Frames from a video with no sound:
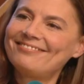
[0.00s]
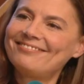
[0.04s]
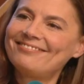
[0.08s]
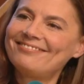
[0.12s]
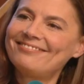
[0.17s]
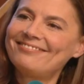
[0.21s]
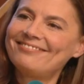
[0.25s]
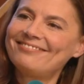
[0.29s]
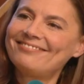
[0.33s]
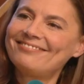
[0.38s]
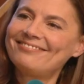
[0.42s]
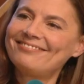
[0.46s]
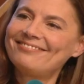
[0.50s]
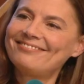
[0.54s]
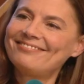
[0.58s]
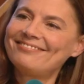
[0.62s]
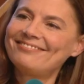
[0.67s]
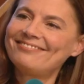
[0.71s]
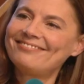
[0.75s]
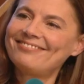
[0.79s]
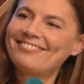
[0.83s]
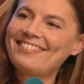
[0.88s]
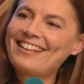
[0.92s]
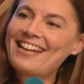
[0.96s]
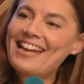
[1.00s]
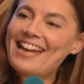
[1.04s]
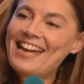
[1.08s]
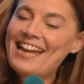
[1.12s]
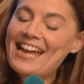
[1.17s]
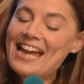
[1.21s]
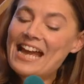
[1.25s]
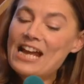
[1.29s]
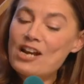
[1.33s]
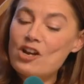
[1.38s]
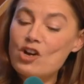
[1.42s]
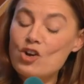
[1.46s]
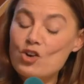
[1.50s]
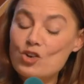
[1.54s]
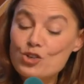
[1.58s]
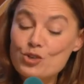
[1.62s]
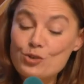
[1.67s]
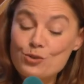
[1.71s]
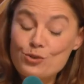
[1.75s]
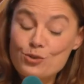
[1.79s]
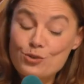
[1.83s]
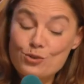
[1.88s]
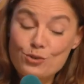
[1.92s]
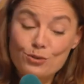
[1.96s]
et aux techniques Alors,
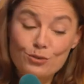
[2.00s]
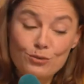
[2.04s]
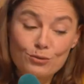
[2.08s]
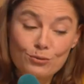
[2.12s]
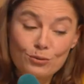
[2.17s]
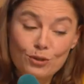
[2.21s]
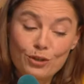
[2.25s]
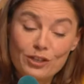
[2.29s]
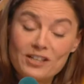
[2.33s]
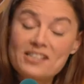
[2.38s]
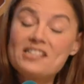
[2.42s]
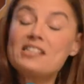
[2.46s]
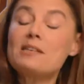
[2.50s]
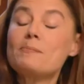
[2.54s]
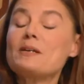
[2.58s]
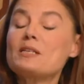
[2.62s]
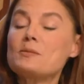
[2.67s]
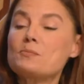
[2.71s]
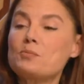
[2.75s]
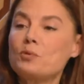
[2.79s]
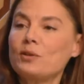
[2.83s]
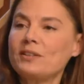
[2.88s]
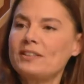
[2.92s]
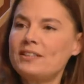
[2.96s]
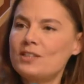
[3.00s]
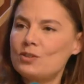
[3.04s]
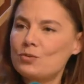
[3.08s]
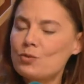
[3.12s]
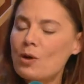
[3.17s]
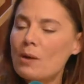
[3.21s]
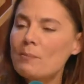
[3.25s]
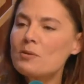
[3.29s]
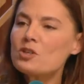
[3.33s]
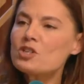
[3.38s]
je, je ne connaissais pas ce point d'histoire,